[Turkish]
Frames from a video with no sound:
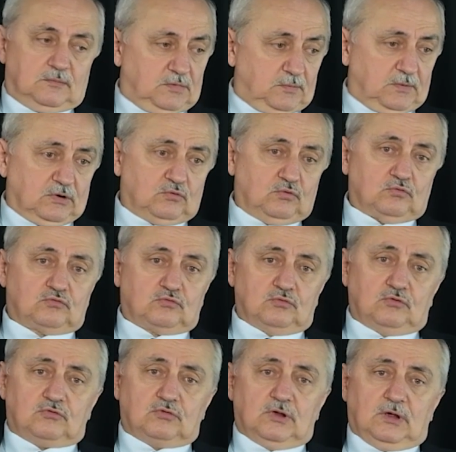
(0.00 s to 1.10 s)
Bir
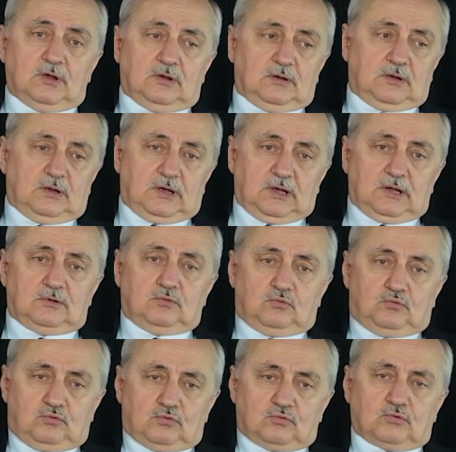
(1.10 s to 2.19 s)
bakıyorsunuz
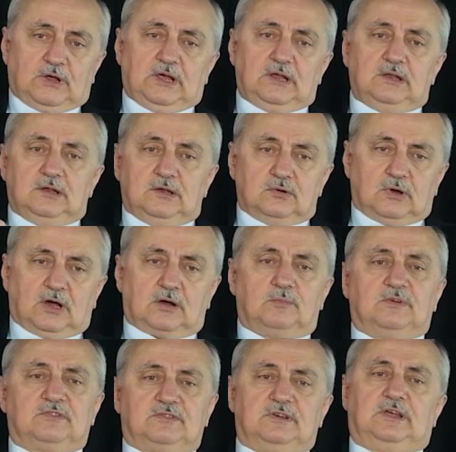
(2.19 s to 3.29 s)
en gür, en iyi
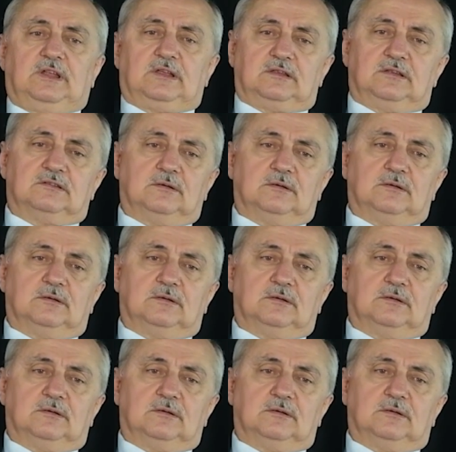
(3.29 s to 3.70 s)
akması gerektiği